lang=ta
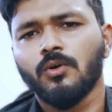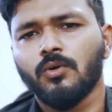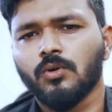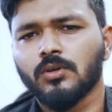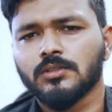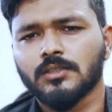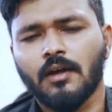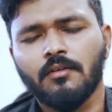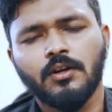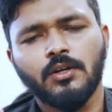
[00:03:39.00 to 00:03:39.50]

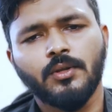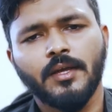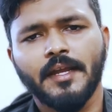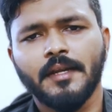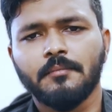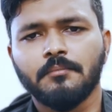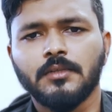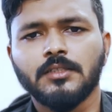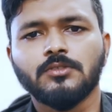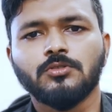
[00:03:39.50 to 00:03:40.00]
ஒரு செவன் டு
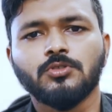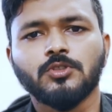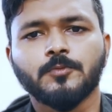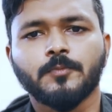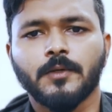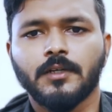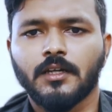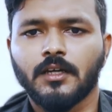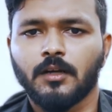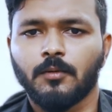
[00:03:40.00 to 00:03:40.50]
எயிட் மந்த்ஸ் யூஸ்
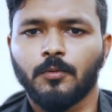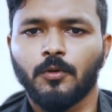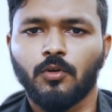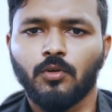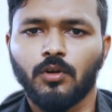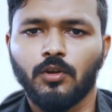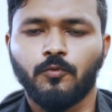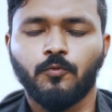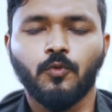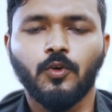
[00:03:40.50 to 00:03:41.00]
பண்ணிட்டக்கப்புறம்
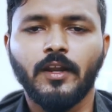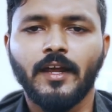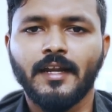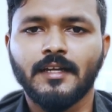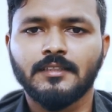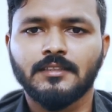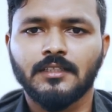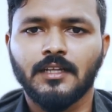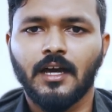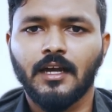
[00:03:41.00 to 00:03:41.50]
உங்களுக்கு ஃபுல்
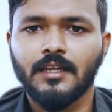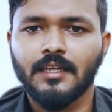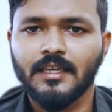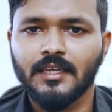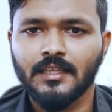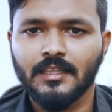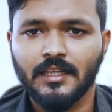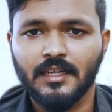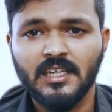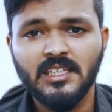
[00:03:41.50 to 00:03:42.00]
ஆகிடுச்சுன்னா
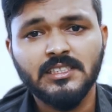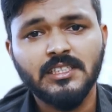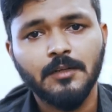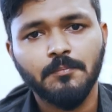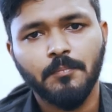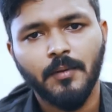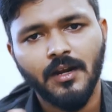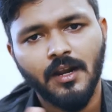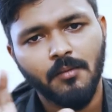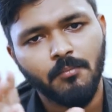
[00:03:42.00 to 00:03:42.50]
நீங்கள் இதை
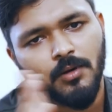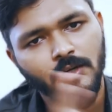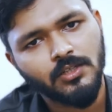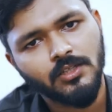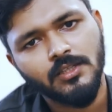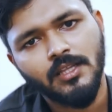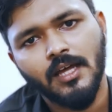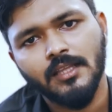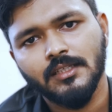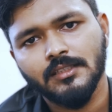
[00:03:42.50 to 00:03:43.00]
ரீசெட் பண்ணால்
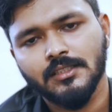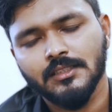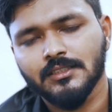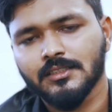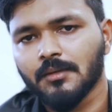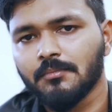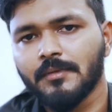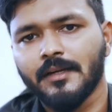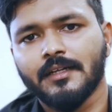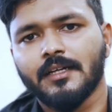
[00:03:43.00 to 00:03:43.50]
மட்டும்தான் அந்த
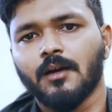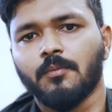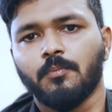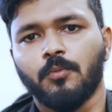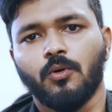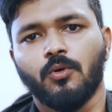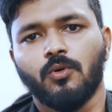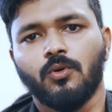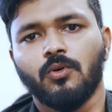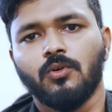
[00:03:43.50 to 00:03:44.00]
சிஸ்டம் டேட்டா
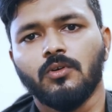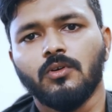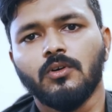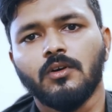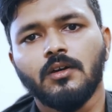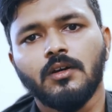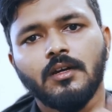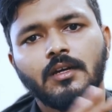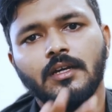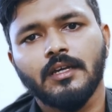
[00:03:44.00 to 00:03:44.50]
போகும்
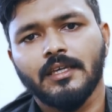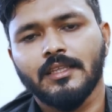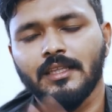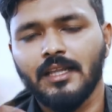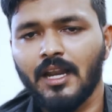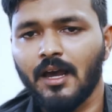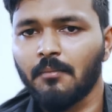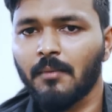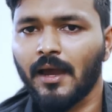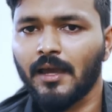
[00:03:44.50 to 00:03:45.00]
இது
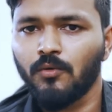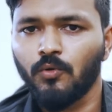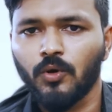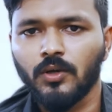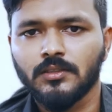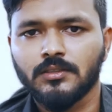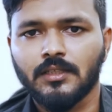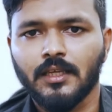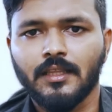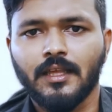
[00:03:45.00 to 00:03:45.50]
இல்லாமல்
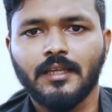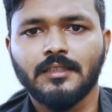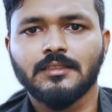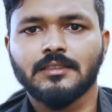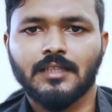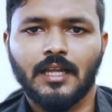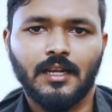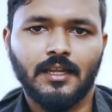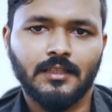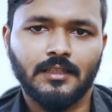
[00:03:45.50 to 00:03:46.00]
ஐஓஎஸ் எதாவது
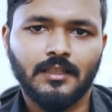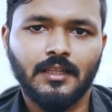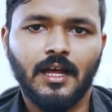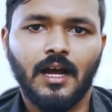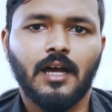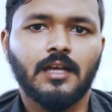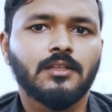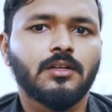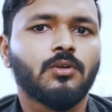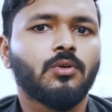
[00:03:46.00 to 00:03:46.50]
இன்ஸ்டால் இருந்ததுன்னா
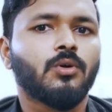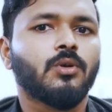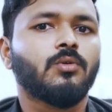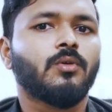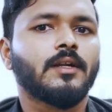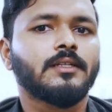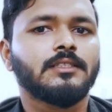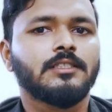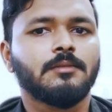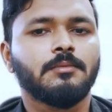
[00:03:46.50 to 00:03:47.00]
அதுக்கு ஒரு
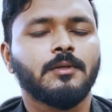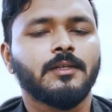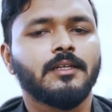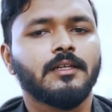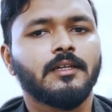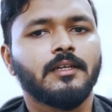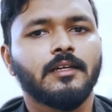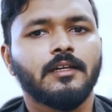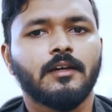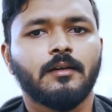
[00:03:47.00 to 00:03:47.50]
ஒன் ஜிபி
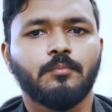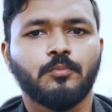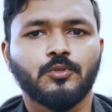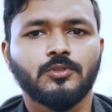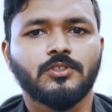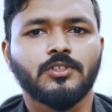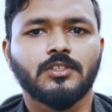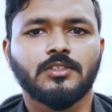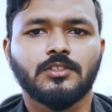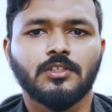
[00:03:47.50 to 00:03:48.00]

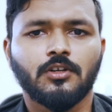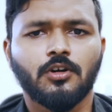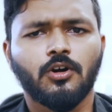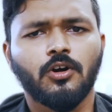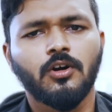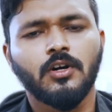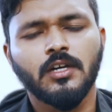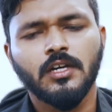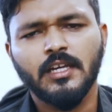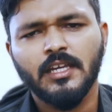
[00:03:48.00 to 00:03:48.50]
பிடிச்சி
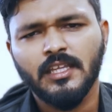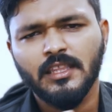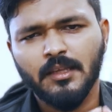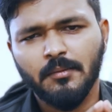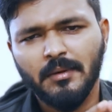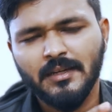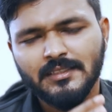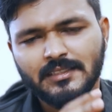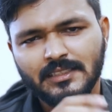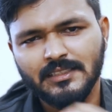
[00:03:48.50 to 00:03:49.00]
வச்சுக்கோம் இந்த
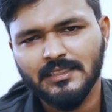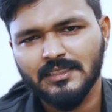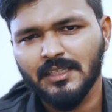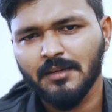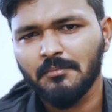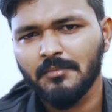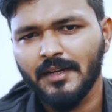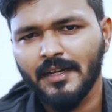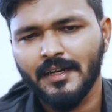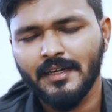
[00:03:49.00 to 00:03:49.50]
மாதிரி
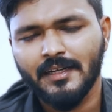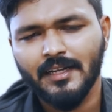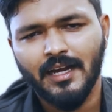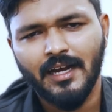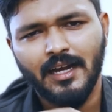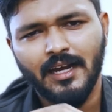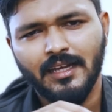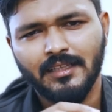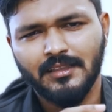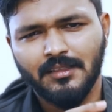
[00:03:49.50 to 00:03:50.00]
சிஸ்டம் டேட்டா
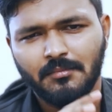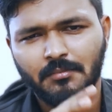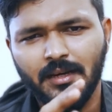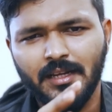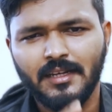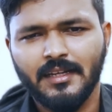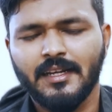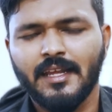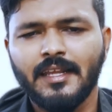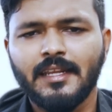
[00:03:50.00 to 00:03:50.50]
அந்த
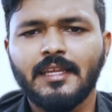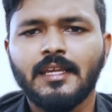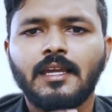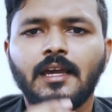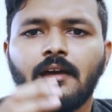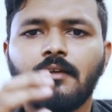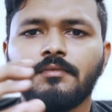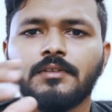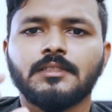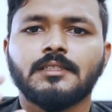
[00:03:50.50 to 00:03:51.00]
மாதிரி
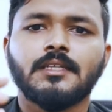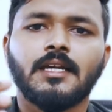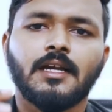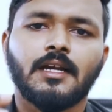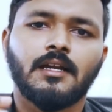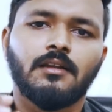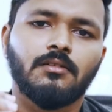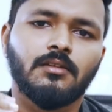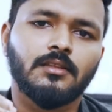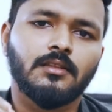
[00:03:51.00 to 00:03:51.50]
நிறையா
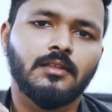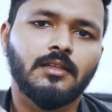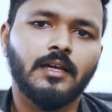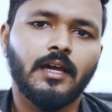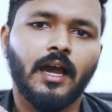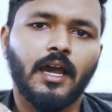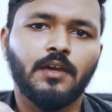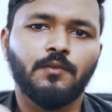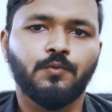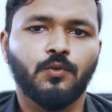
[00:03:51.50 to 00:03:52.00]
விஷயங்கள் வந்து
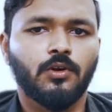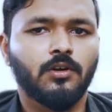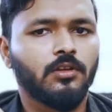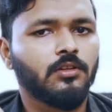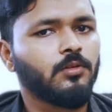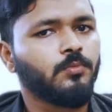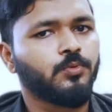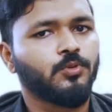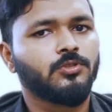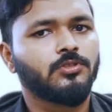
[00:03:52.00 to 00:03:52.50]
ஐஃபோனில்
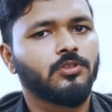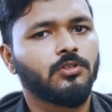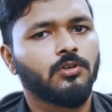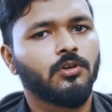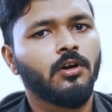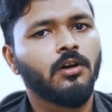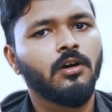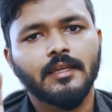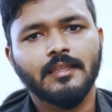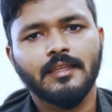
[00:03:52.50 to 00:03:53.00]
வந்து
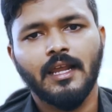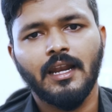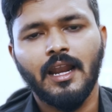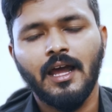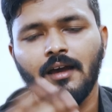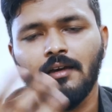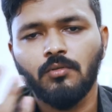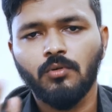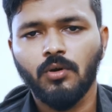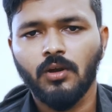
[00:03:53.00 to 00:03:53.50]
பிடிச்சிக்கும்
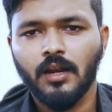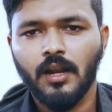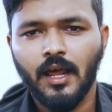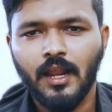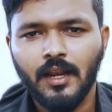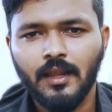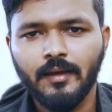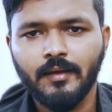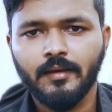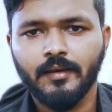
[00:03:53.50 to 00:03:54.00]
இதெல்லாம்
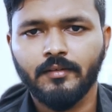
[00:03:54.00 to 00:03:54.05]
உங்களால்